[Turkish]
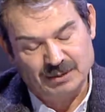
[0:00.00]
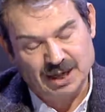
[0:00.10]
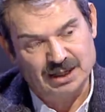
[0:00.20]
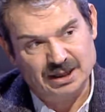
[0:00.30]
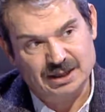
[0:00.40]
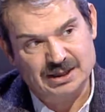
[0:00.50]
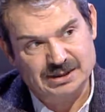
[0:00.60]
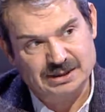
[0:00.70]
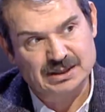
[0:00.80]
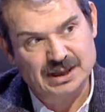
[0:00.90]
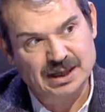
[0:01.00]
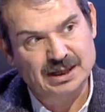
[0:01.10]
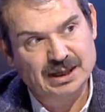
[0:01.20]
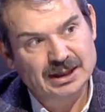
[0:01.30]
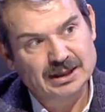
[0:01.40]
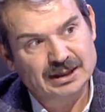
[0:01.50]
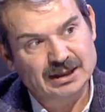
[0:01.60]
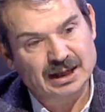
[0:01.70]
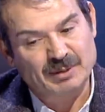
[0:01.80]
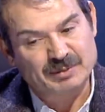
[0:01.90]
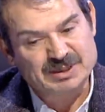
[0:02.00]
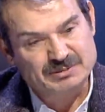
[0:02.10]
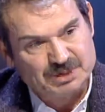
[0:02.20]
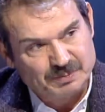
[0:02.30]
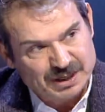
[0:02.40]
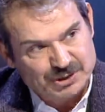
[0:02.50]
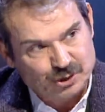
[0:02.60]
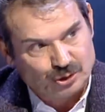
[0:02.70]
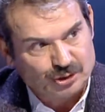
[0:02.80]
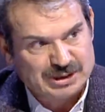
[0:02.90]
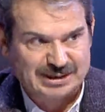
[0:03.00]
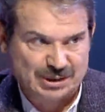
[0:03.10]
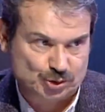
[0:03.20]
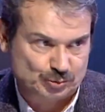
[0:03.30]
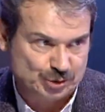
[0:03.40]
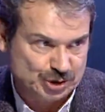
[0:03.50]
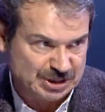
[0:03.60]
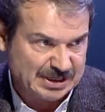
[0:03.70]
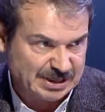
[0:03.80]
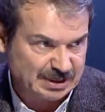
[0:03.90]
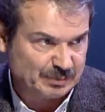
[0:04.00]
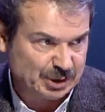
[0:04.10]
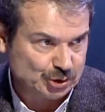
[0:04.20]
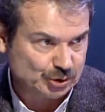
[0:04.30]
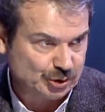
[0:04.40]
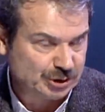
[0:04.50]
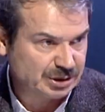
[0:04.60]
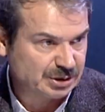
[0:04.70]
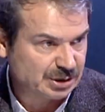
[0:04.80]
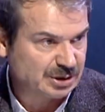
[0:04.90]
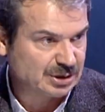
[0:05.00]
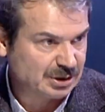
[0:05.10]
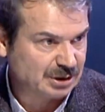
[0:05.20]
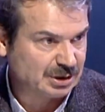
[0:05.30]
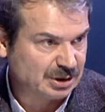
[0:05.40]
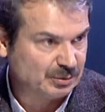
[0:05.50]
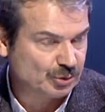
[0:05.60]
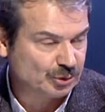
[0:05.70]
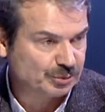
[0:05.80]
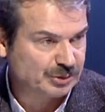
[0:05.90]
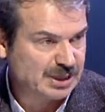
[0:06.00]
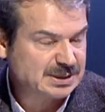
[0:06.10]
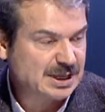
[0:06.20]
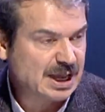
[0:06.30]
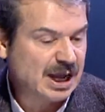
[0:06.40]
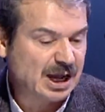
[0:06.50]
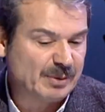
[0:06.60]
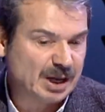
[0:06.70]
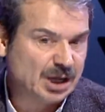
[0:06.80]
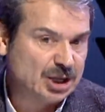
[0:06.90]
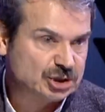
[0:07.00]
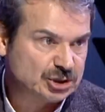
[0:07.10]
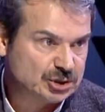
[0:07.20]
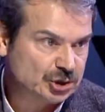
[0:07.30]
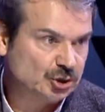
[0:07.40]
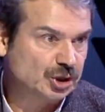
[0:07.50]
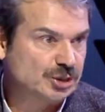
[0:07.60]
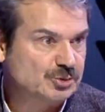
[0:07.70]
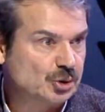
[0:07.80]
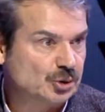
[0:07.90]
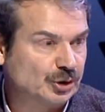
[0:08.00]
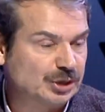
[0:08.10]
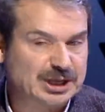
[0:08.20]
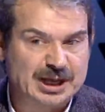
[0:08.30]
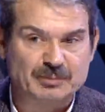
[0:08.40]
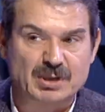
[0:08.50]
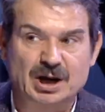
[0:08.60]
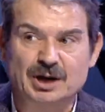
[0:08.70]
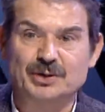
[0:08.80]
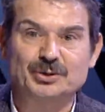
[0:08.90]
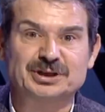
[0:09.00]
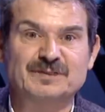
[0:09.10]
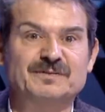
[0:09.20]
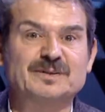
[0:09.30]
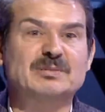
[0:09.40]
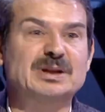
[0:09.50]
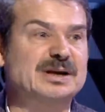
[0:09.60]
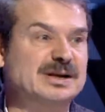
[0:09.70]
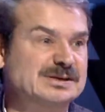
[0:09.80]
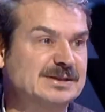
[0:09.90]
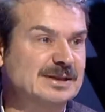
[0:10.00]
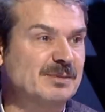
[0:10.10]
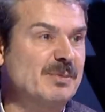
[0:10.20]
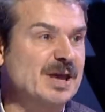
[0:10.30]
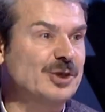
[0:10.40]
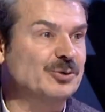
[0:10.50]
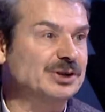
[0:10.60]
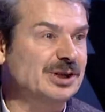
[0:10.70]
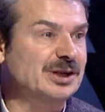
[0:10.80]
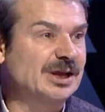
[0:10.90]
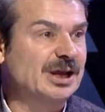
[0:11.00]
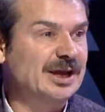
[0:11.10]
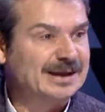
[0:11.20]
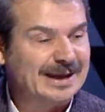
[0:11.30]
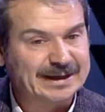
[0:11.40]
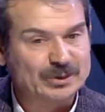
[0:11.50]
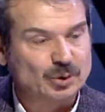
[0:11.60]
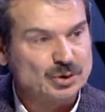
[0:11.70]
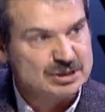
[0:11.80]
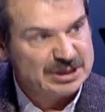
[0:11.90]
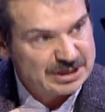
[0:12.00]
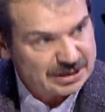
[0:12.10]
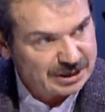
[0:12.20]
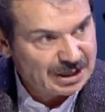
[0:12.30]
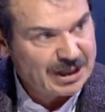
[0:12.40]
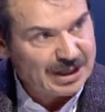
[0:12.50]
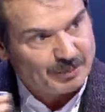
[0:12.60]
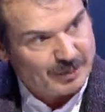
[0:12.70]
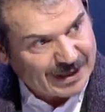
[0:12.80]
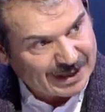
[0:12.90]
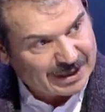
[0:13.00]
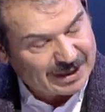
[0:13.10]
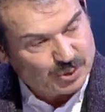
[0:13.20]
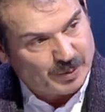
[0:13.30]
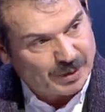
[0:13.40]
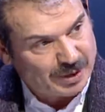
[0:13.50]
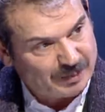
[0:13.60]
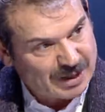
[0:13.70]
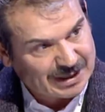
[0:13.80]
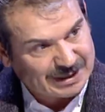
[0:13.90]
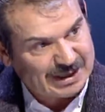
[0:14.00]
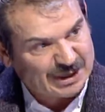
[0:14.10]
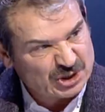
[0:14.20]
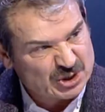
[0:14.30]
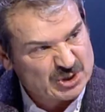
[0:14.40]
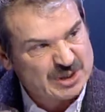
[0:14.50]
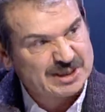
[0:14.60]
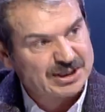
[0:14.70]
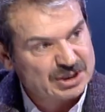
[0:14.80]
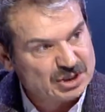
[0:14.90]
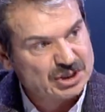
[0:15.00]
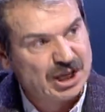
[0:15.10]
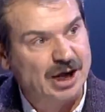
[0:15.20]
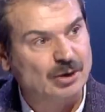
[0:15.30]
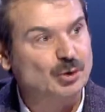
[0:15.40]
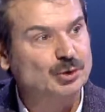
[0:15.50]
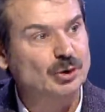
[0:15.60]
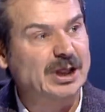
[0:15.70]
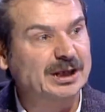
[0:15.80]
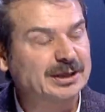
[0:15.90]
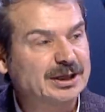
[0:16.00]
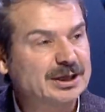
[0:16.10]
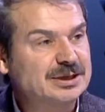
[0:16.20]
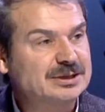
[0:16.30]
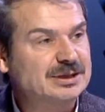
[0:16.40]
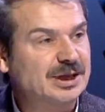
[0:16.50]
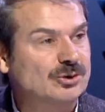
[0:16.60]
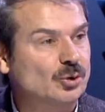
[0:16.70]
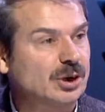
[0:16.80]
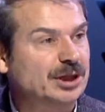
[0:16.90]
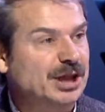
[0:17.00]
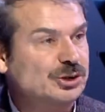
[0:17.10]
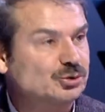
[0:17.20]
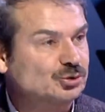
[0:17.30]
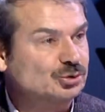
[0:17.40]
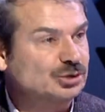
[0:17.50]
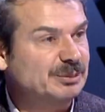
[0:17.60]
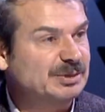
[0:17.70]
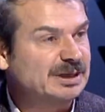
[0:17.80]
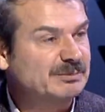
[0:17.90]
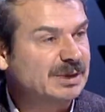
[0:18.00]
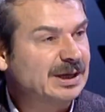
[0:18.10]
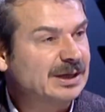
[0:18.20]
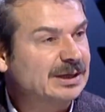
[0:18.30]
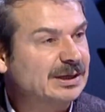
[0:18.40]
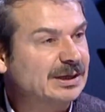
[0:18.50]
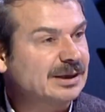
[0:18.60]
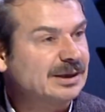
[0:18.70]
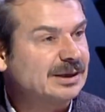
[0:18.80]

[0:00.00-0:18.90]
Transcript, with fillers: markalar Çok arasında. Iyi. E, ama bizim için pet sektörü zaten sürpriz değil zaten pet sektörünün e, iyi bir konumdayız. Ama hızlı tüketim sektöründe yani makarna üreten firmalar arasında maya üreten yani o hızlı para e, süpermarketlerde hızlı satış konu olan işte koladan tutun ne bileyim e,